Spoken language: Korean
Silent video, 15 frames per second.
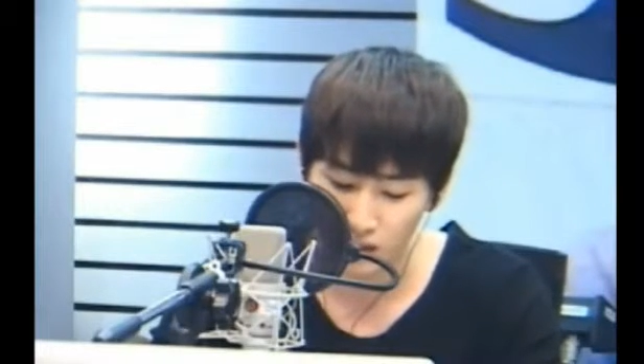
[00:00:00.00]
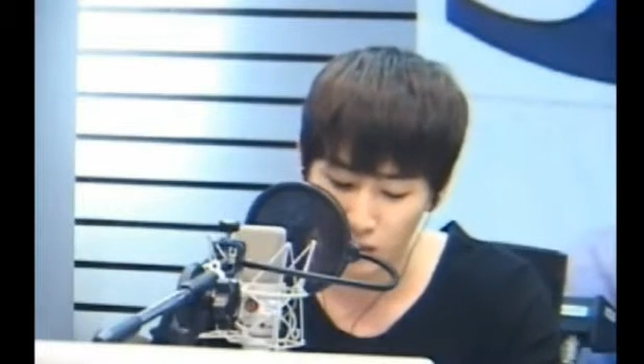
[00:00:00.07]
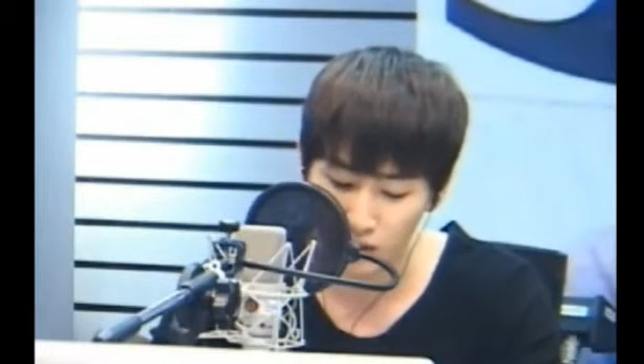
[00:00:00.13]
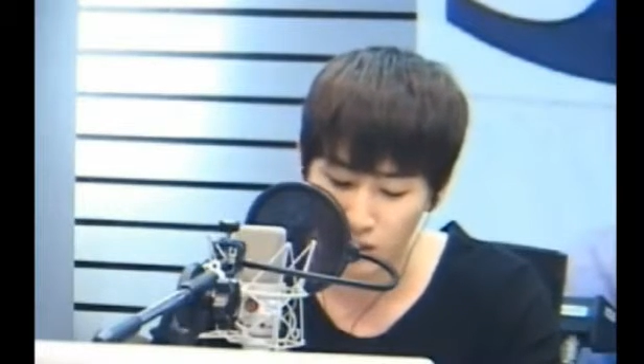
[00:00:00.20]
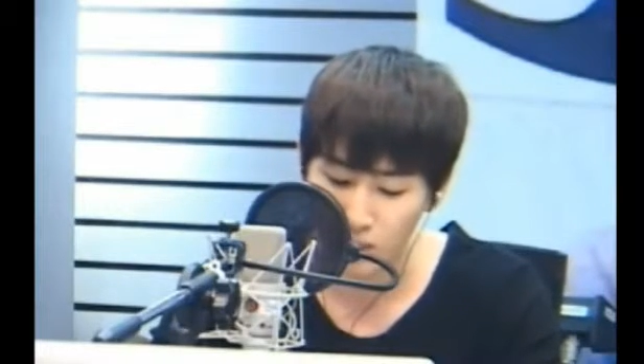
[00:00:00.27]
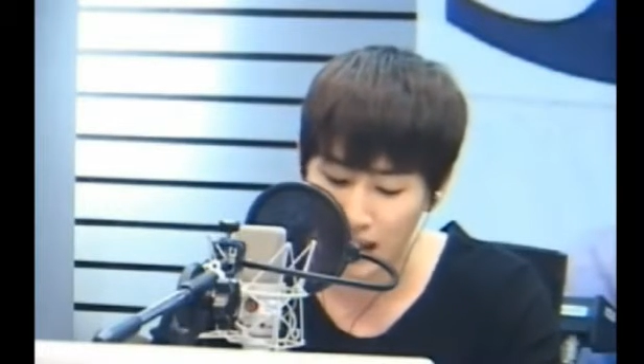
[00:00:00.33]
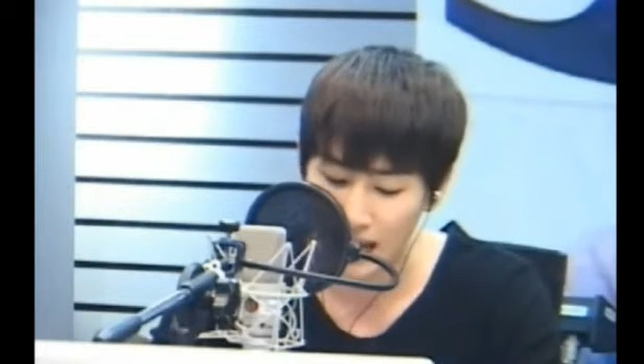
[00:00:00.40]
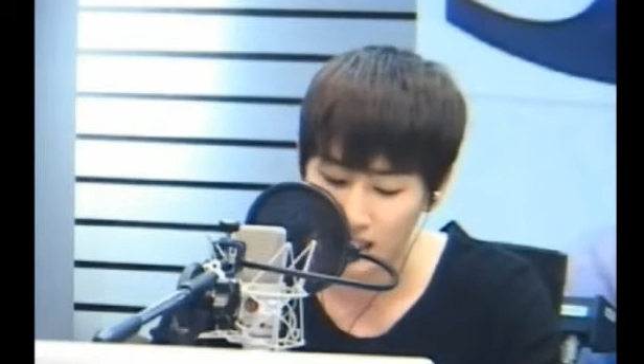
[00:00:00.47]

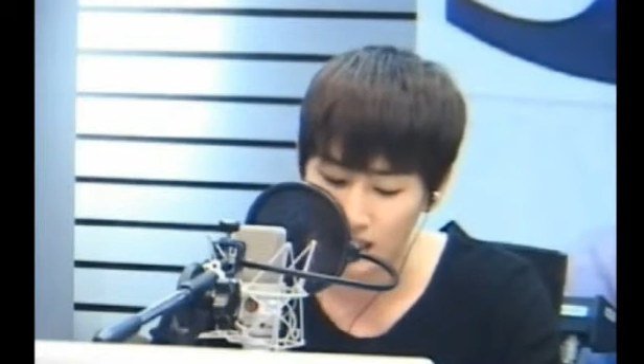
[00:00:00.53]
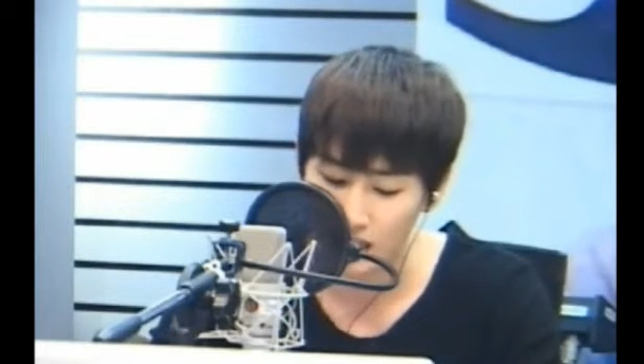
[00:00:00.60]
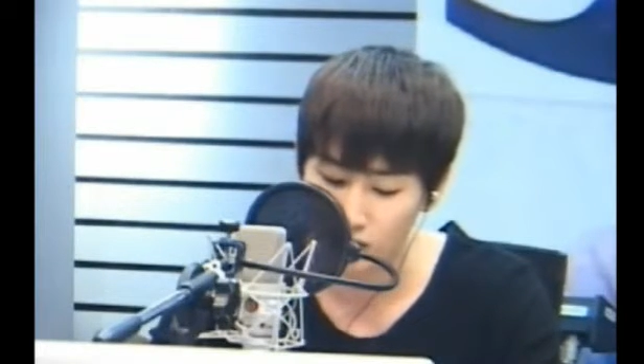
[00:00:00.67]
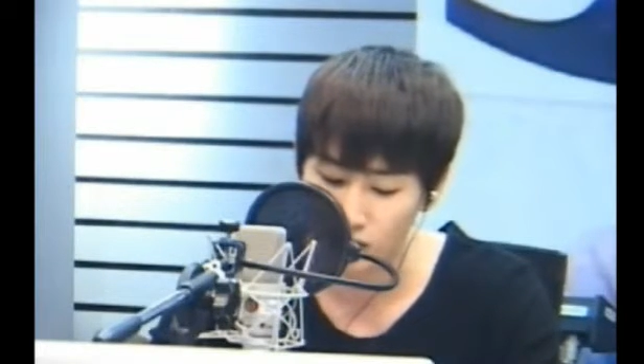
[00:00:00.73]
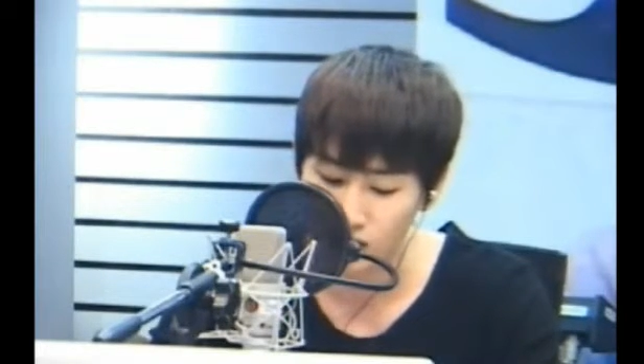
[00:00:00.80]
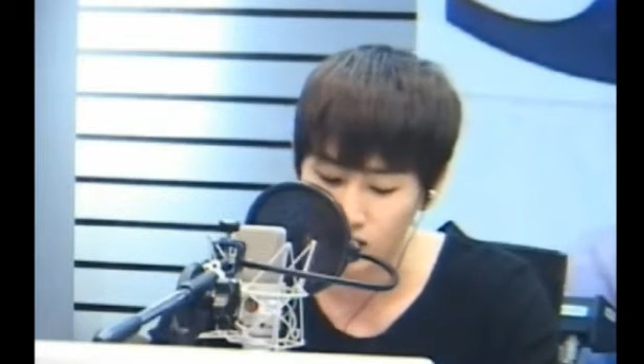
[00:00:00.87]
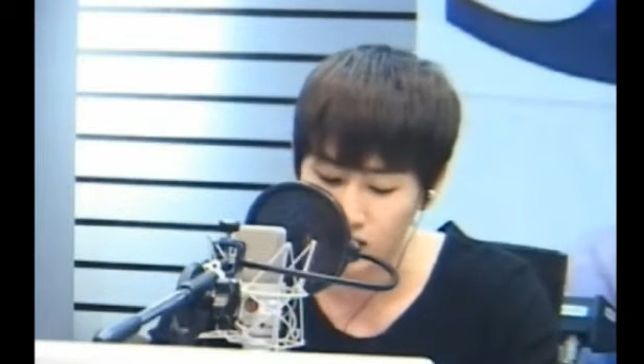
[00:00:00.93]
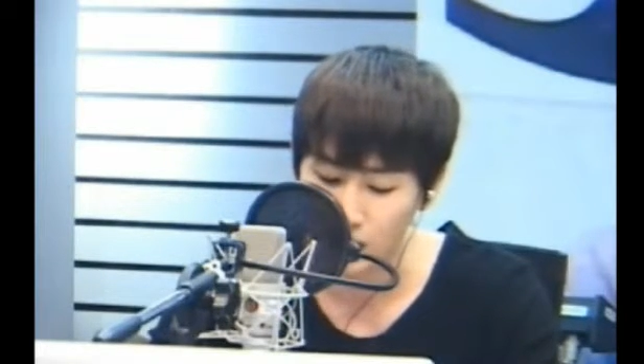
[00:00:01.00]
이번엔
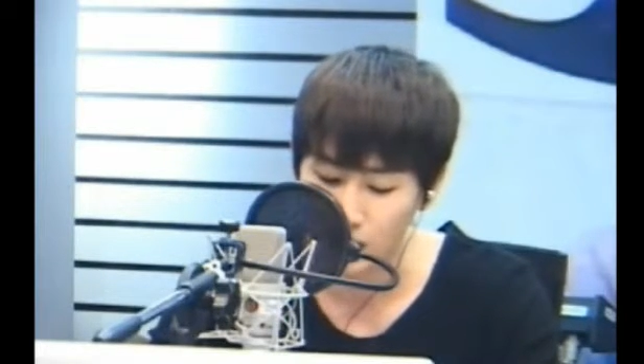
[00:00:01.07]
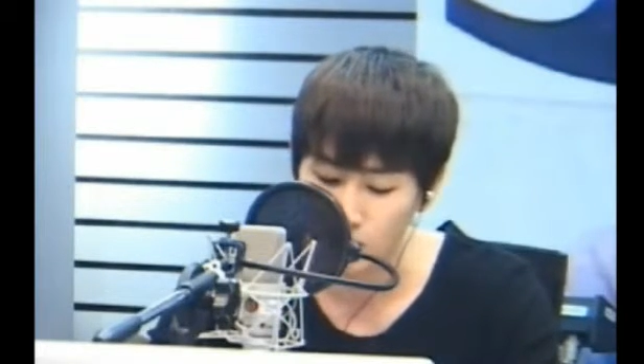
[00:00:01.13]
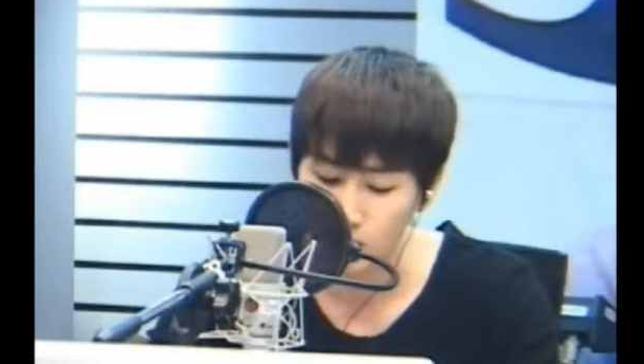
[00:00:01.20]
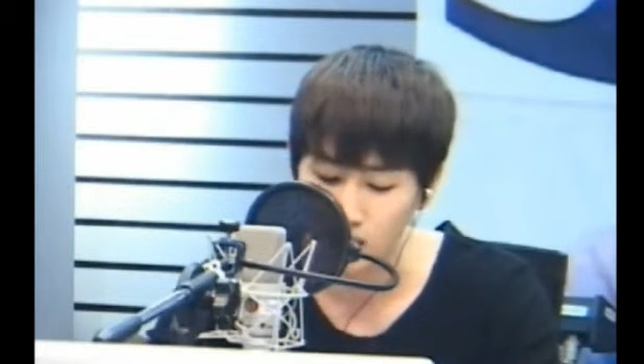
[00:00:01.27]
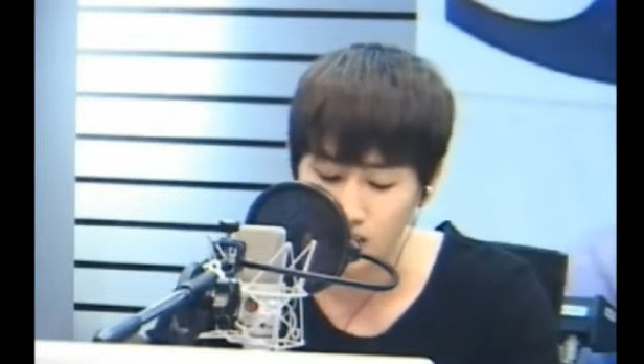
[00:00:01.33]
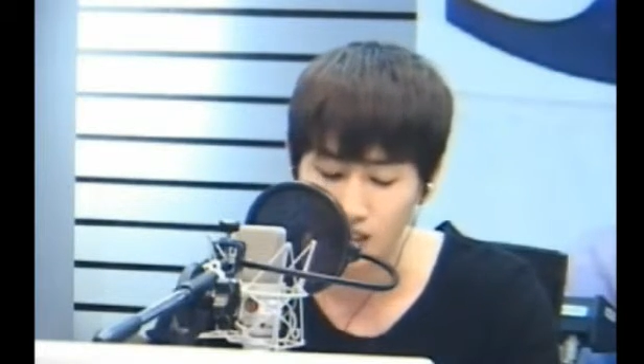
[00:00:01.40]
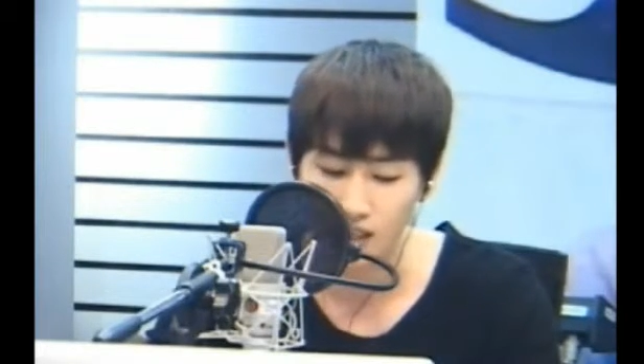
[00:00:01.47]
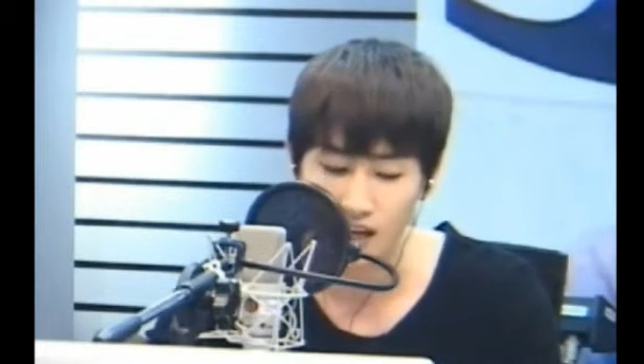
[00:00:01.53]
막내 우리
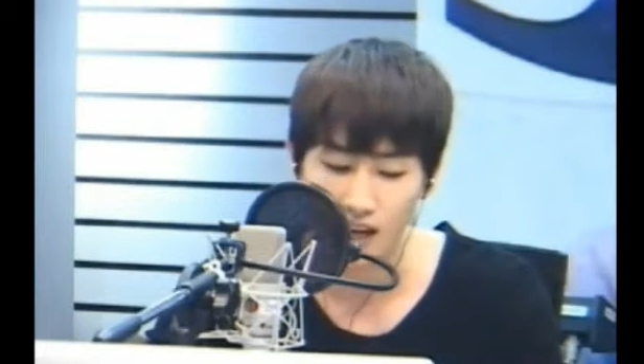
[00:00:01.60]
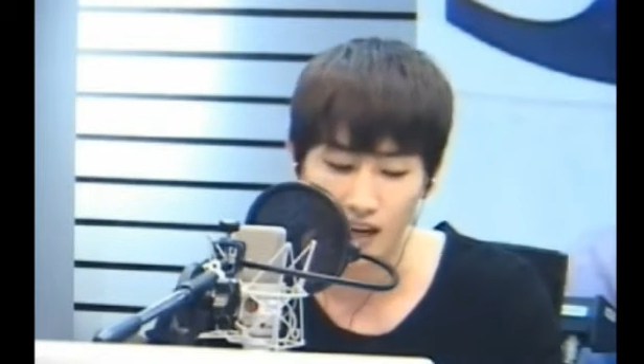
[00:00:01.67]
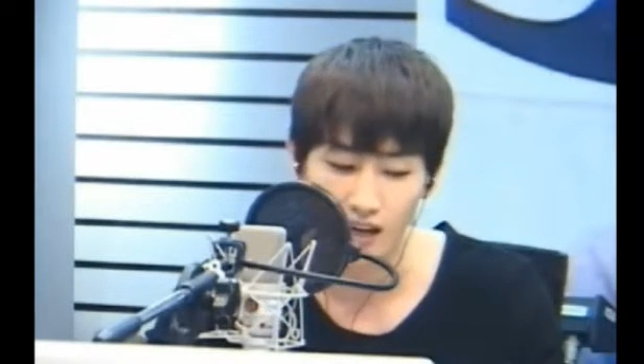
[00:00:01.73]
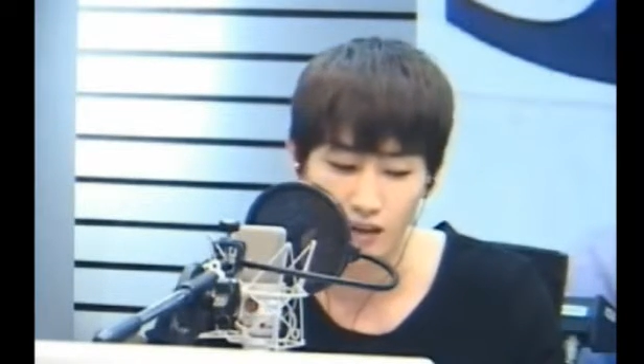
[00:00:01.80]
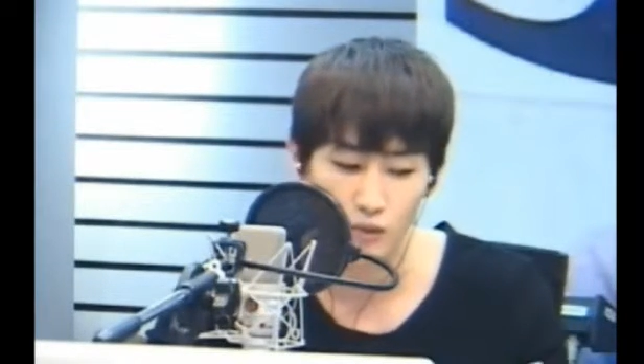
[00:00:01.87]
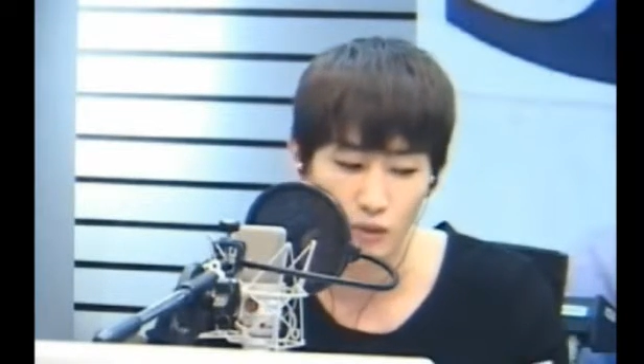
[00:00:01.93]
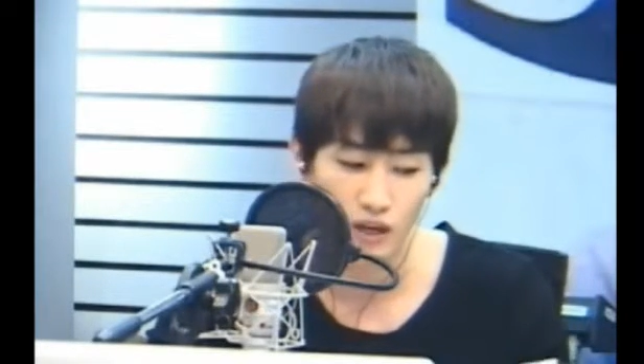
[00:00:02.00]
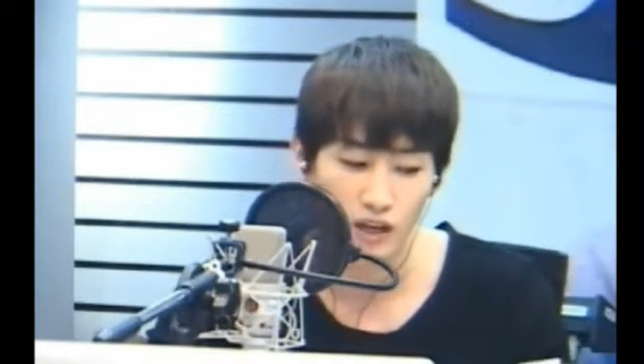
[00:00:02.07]
찬미
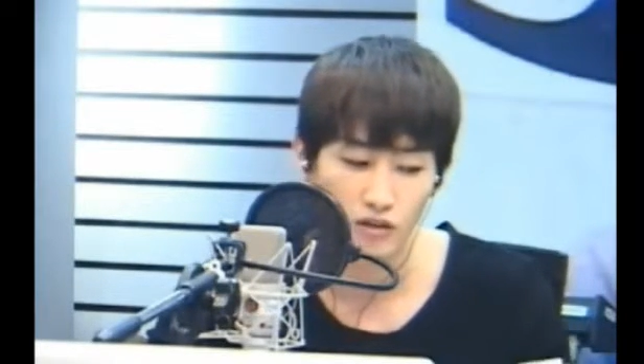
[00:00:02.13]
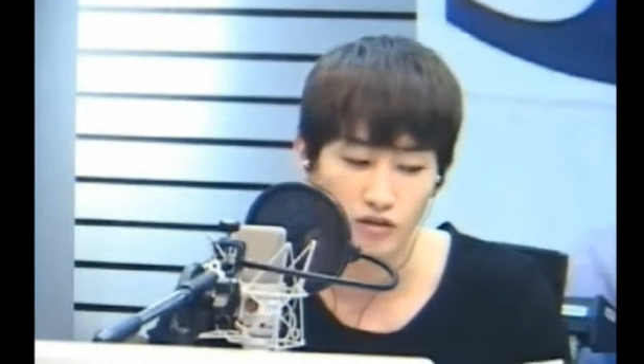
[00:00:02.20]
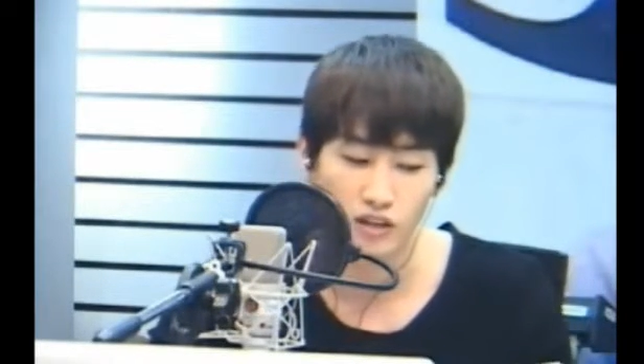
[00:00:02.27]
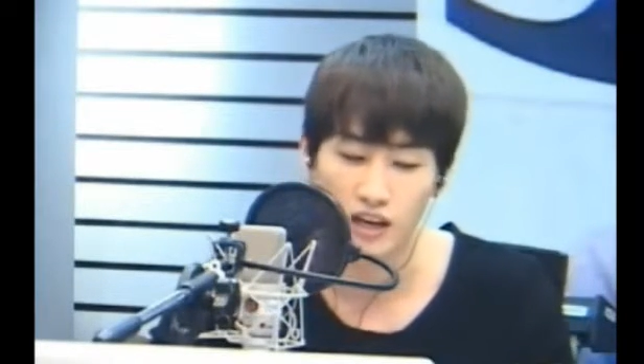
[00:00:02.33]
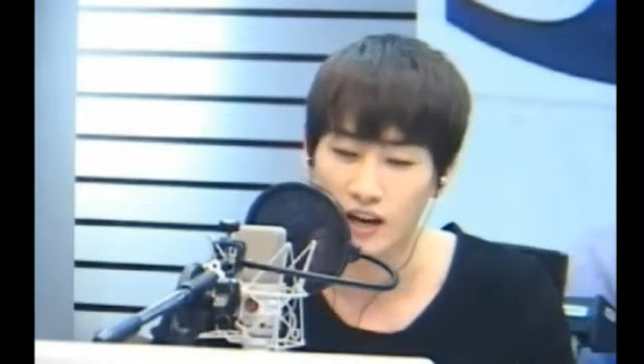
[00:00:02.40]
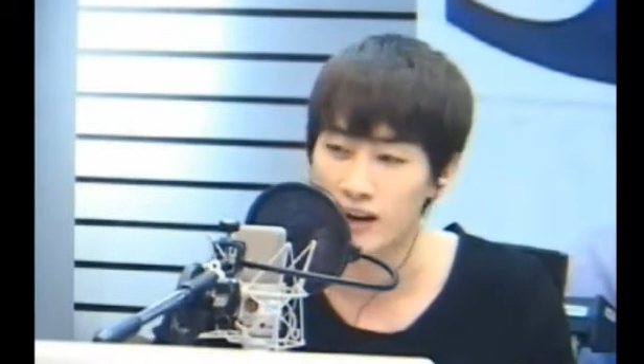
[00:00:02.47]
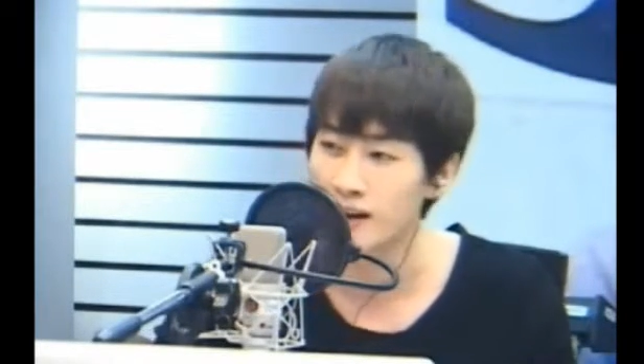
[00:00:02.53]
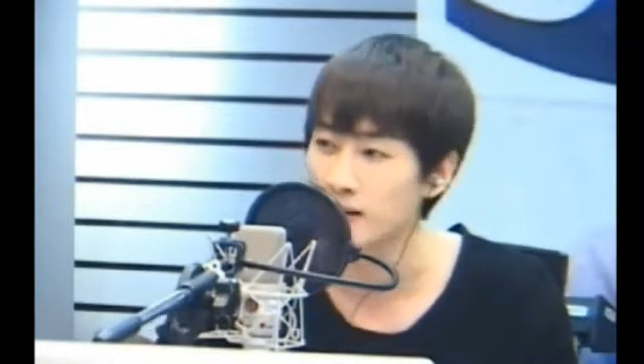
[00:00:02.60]
씨가
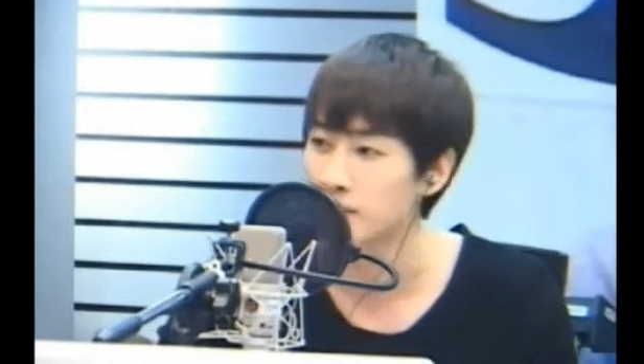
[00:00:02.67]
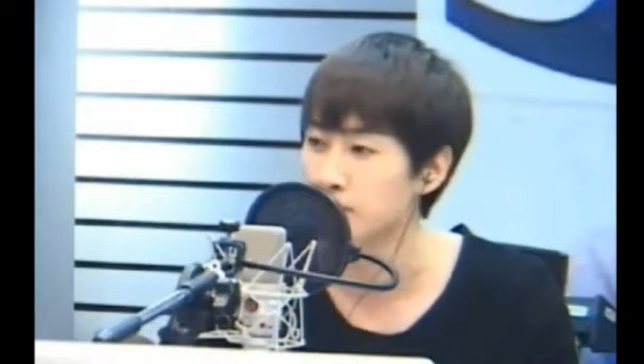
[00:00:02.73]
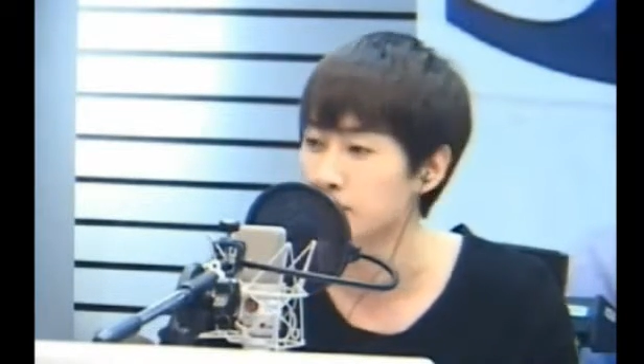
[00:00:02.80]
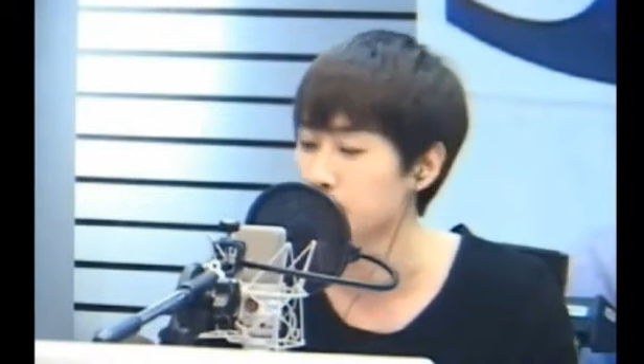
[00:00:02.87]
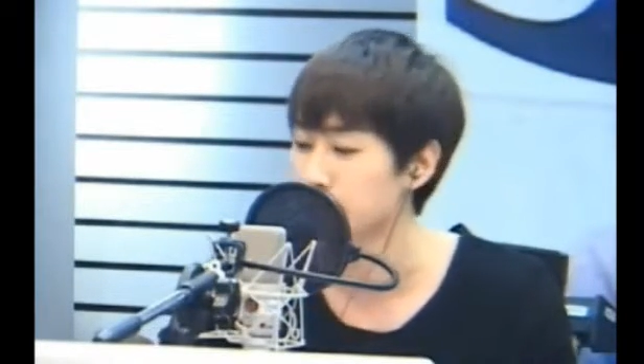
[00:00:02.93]
소개해주세요.